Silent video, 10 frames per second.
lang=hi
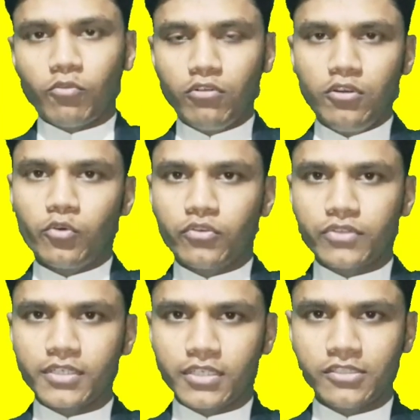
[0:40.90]
उन लोगों
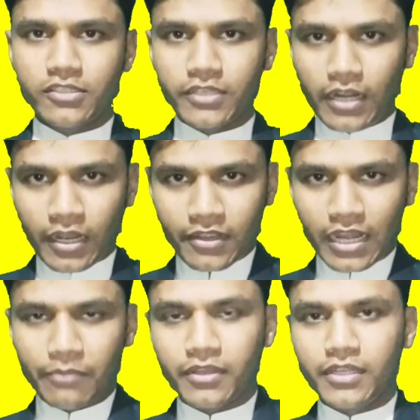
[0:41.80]
से किसी से
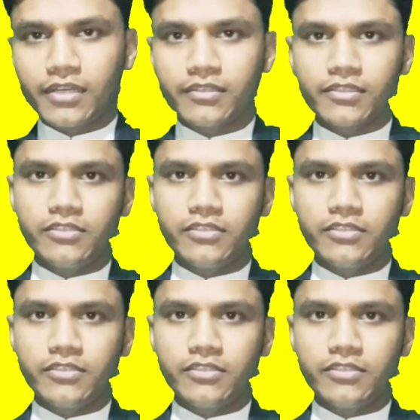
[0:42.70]
अट्ठावन हज़ार